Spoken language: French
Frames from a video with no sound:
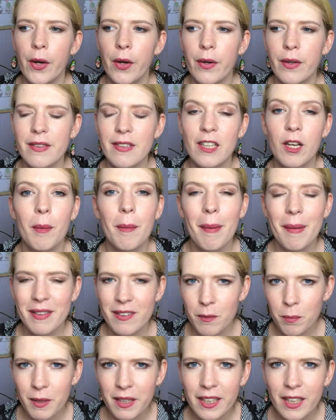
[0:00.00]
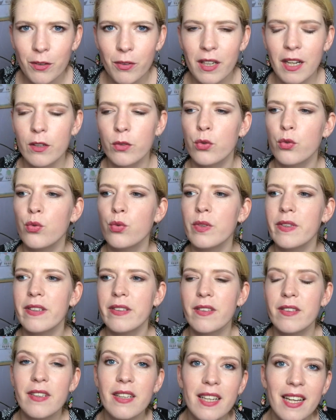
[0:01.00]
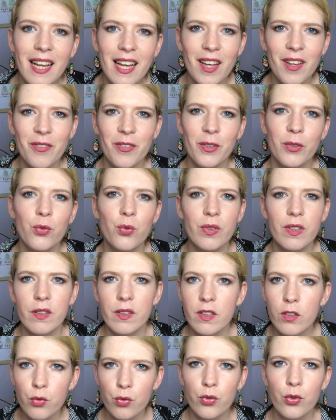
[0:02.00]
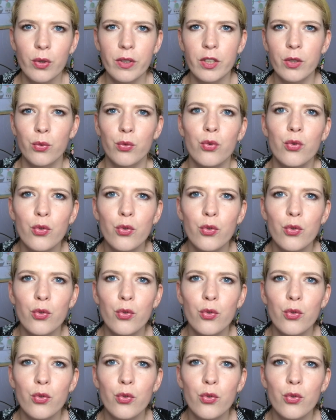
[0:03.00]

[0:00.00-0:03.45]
euh, c'est quand même inspiré voilà, de tous ces élèves, tous ces étudiants qui ont